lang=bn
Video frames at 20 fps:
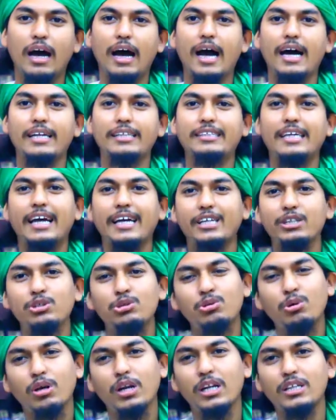আর যা কিছু
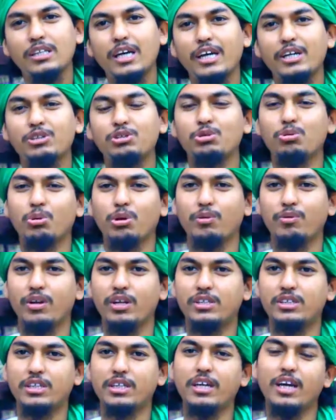করার তা কিছু করে
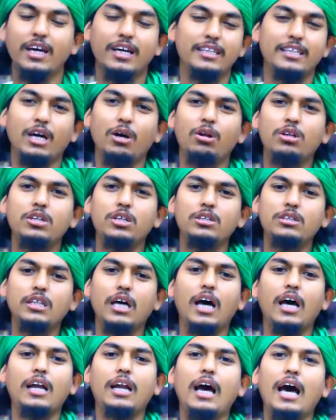ফেলেছে তাহলে তো
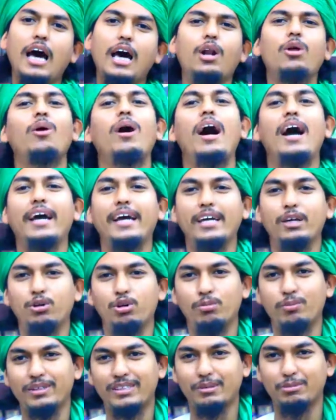তার আরও আগে
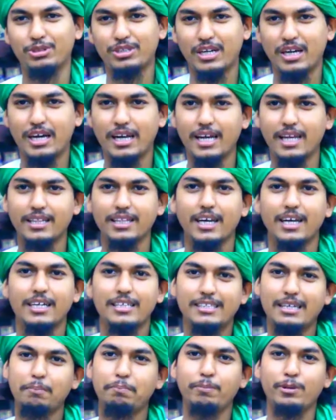হুরমতে মশাহারাত
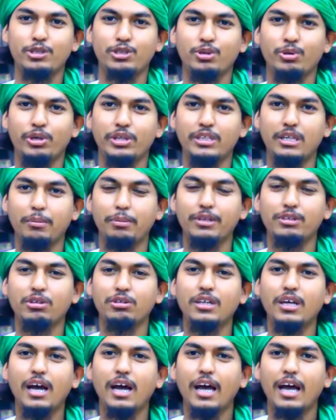সাব্যস্ত হয়ে যাবে
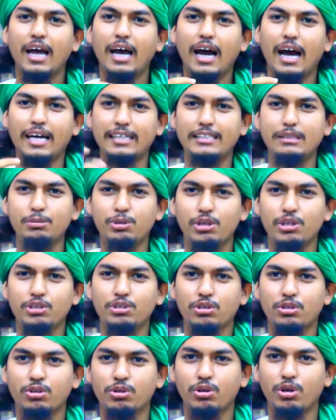তথা আজীবনের
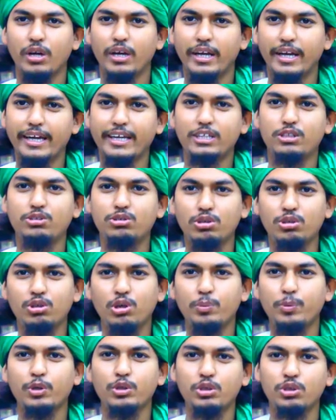জন্য একজন
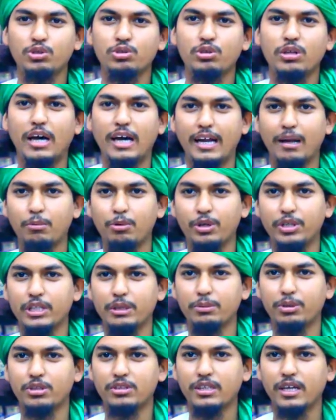অপরজনের জন্য হারাম হয়ে
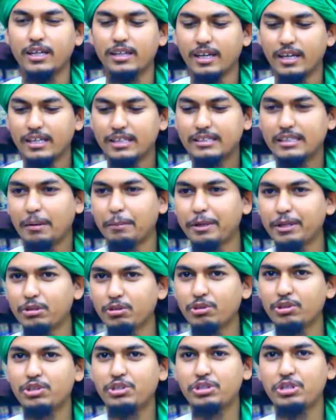যাবে অর্থাৎ স্বামীর
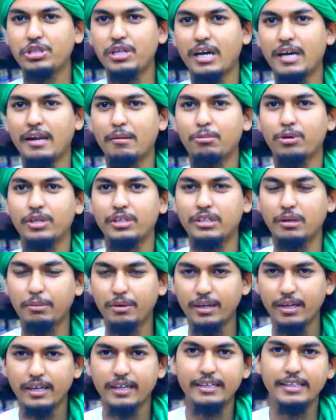জন্য স্ত্রী হারাম হয়ে যাবে
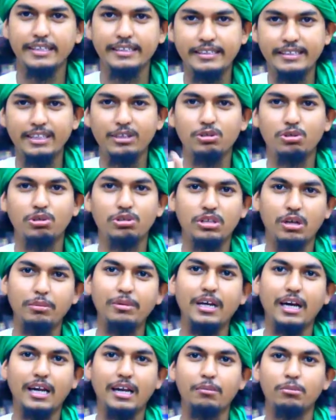স্ত্রীর জন্য
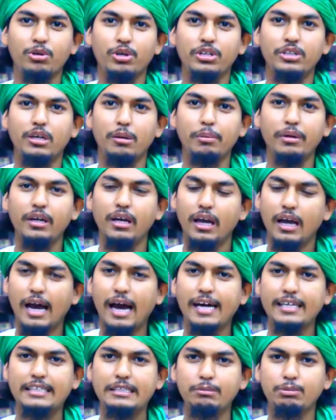স্বামী হারাম হয়ে যাবে
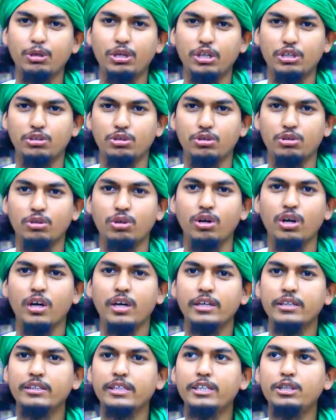আজীবনের জন্য
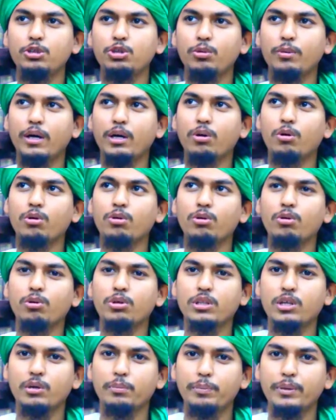দ্বিতীয়বার অন্য
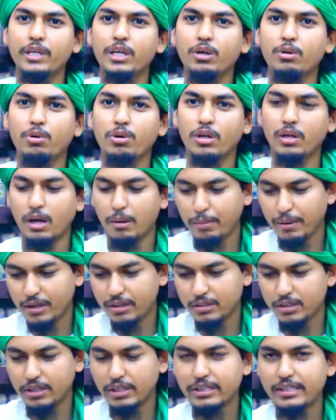কোথাও বিয়ে করে আবার
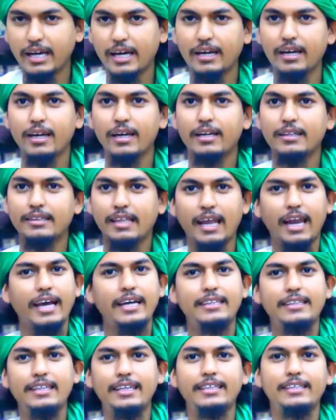যে রিটার্ন তালাক
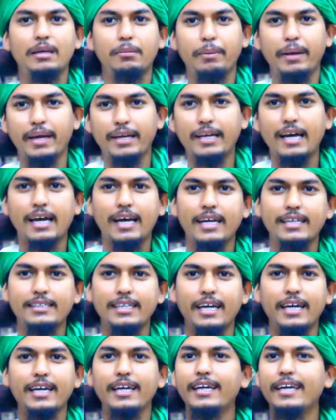দিলে যে ব্যাগ আনা
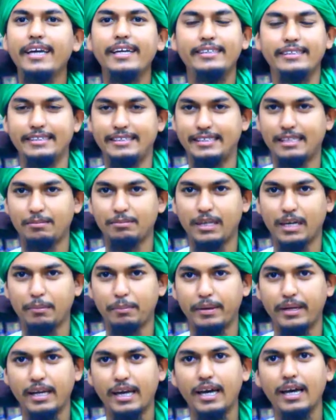যায় এই সিস্টেম
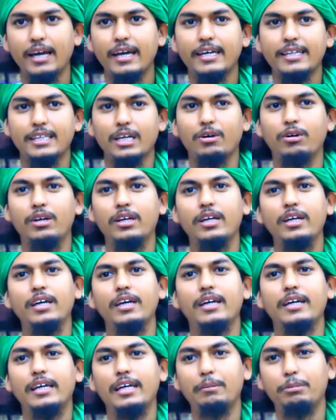থাকবে না তাহলে
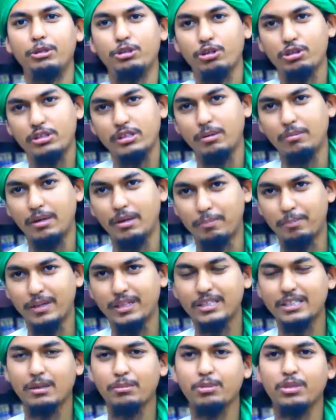এই বিষয়টি আমি
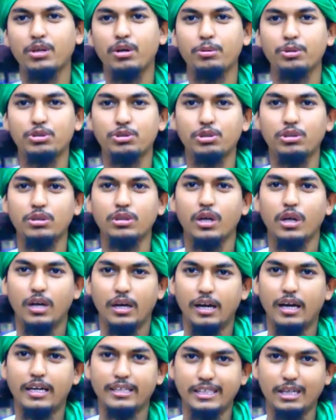আপনাদের সামনে অবশ্যই
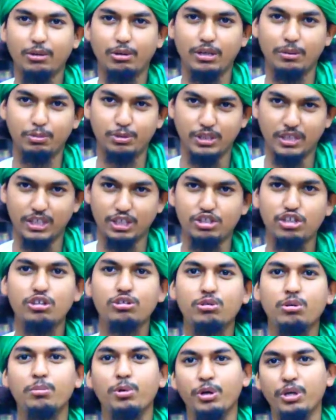আশা করি বোঝাতে
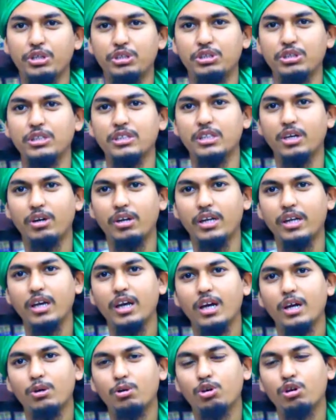সক্ষম হয়েছি তাহলে
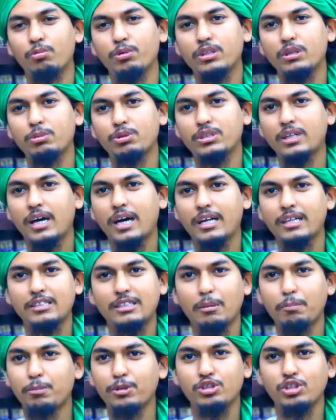হুরমতে মশাহারাত
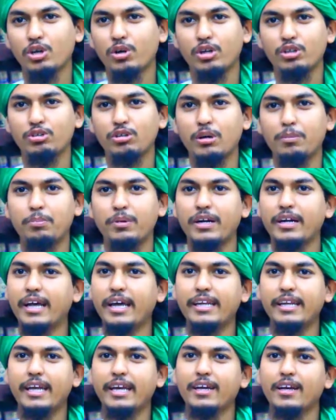সাব্যস্ত হওয়ার জন্য আপনার
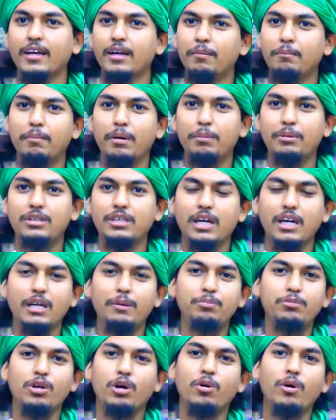ডাইরেক্ট ব্যবিচার
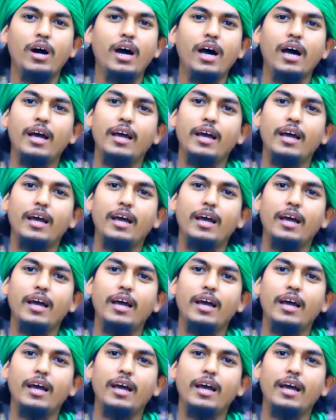লিপ্ত হওয়া